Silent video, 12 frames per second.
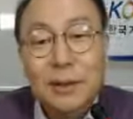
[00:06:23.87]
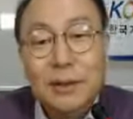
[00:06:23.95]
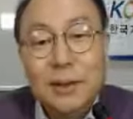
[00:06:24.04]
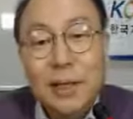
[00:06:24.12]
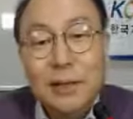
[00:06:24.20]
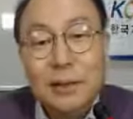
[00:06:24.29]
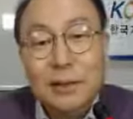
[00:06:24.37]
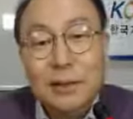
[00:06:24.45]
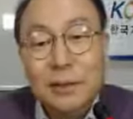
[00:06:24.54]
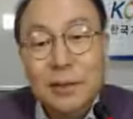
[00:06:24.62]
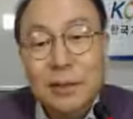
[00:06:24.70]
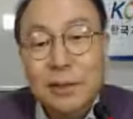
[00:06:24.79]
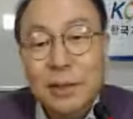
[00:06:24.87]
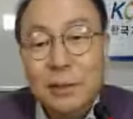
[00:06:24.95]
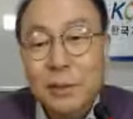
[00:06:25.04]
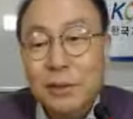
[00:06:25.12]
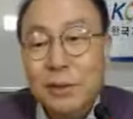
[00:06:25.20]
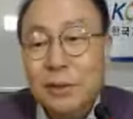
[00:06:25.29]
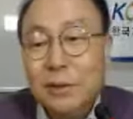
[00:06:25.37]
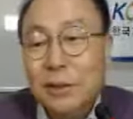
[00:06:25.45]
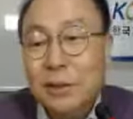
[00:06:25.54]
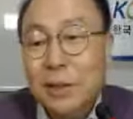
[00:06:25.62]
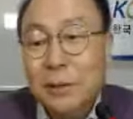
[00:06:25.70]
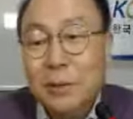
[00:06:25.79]
다른 경쟁사에 비해서 굉장히
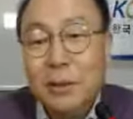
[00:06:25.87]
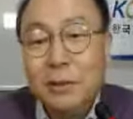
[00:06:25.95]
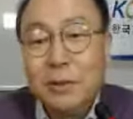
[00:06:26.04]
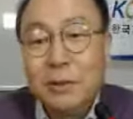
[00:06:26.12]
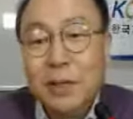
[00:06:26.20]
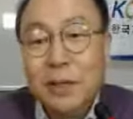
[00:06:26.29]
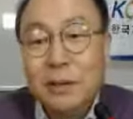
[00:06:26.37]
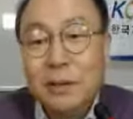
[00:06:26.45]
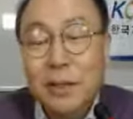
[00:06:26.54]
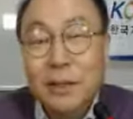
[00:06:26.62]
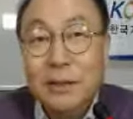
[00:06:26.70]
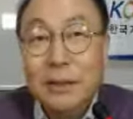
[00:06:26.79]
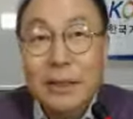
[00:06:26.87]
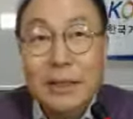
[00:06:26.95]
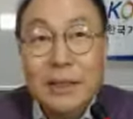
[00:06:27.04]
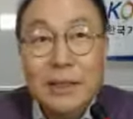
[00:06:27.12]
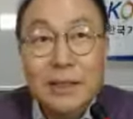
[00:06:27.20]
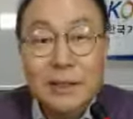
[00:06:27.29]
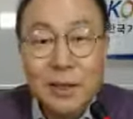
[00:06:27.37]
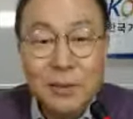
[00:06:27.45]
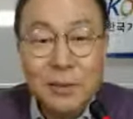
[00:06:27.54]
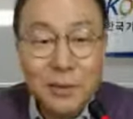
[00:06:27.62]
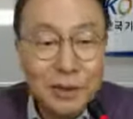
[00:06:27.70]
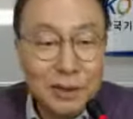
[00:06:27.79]
탁월하고 좋다 그럴 때는 그
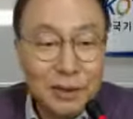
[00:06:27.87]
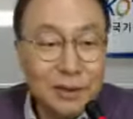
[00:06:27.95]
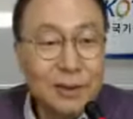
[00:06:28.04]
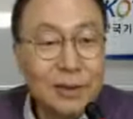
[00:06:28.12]
점을